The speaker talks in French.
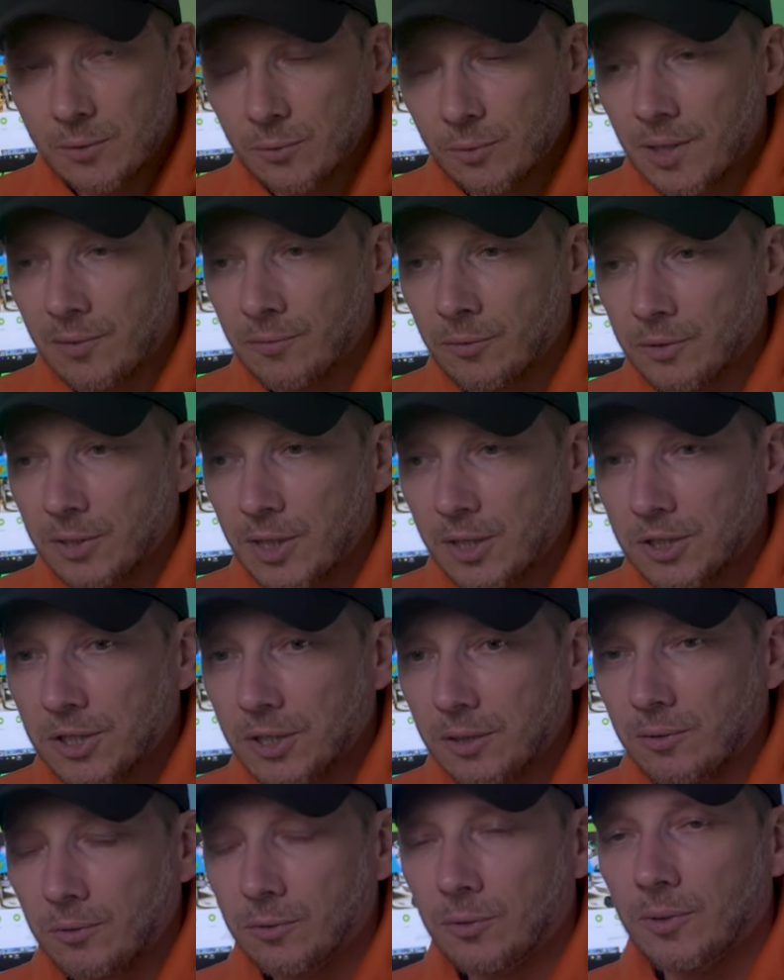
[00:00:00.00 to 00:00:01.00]
a son avantage,
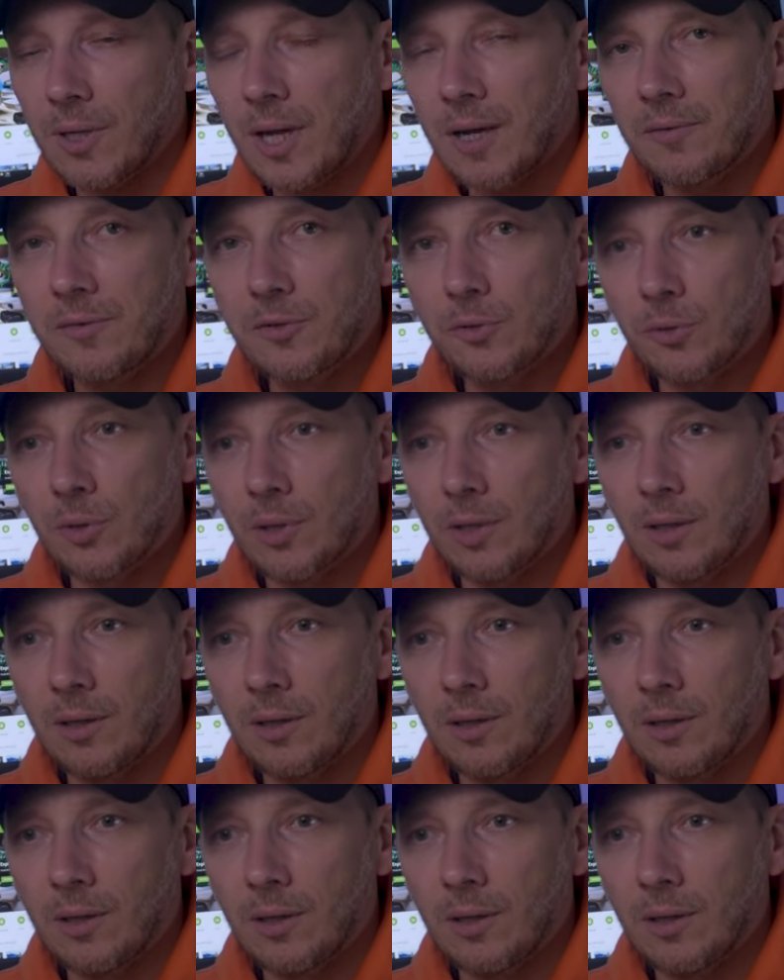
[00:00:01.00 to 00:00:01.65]
c'est quand on arrive sur